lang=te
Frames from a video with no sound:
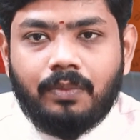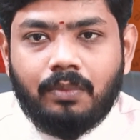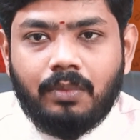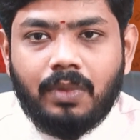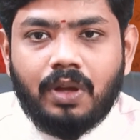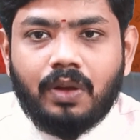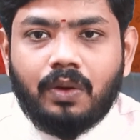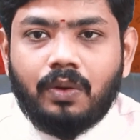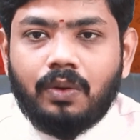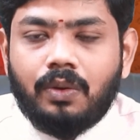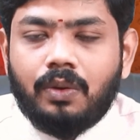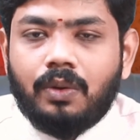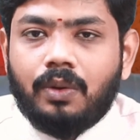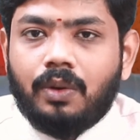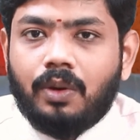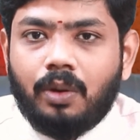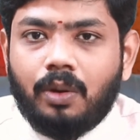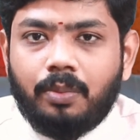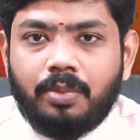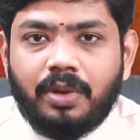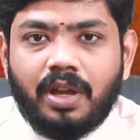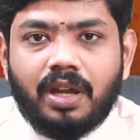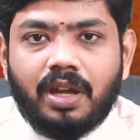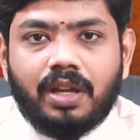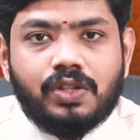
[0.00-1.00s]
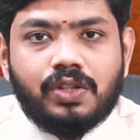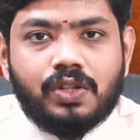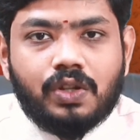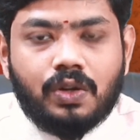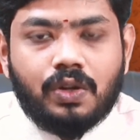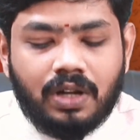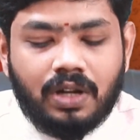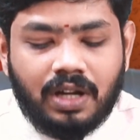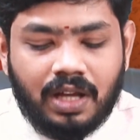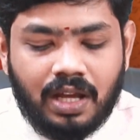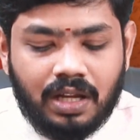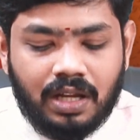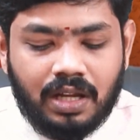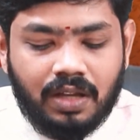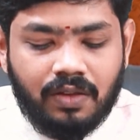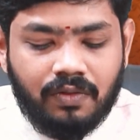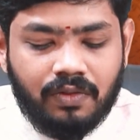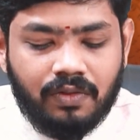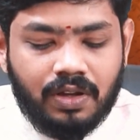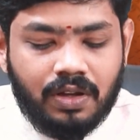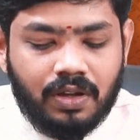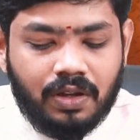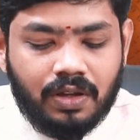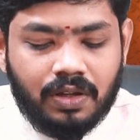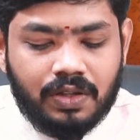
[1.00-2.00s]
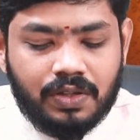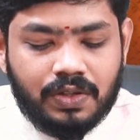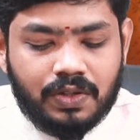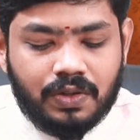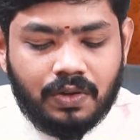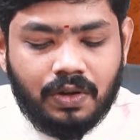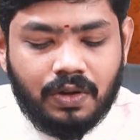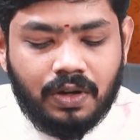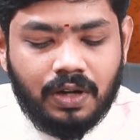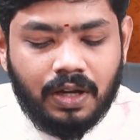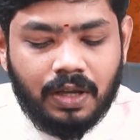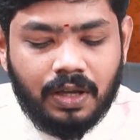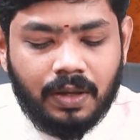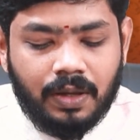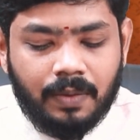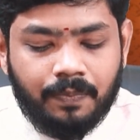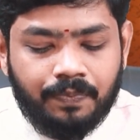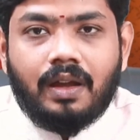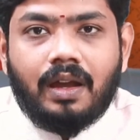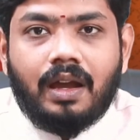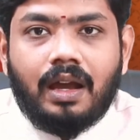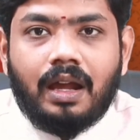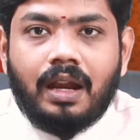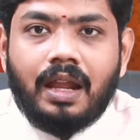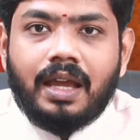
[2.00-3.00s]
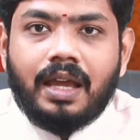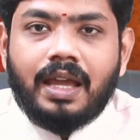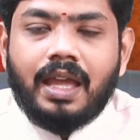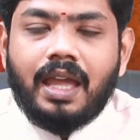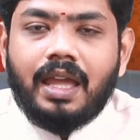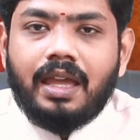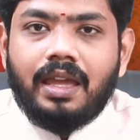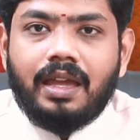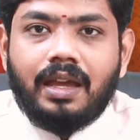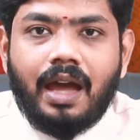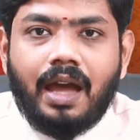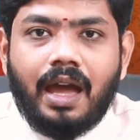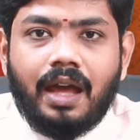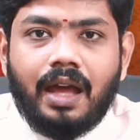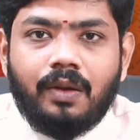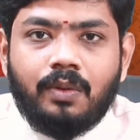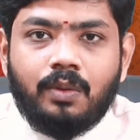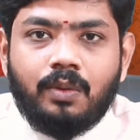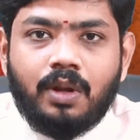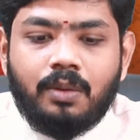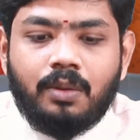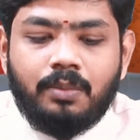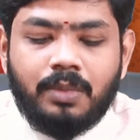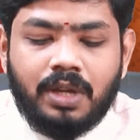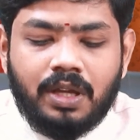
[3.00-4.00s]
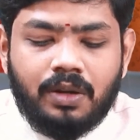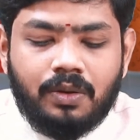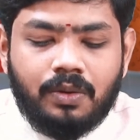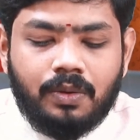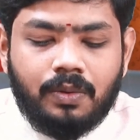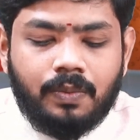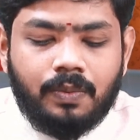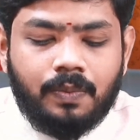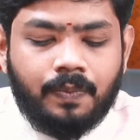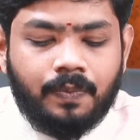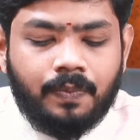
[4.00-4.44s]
మీకు ఉపయోగించుకోవటానికి వినియోగించుకోండి అలాగే ఈ కాలంలో మీరు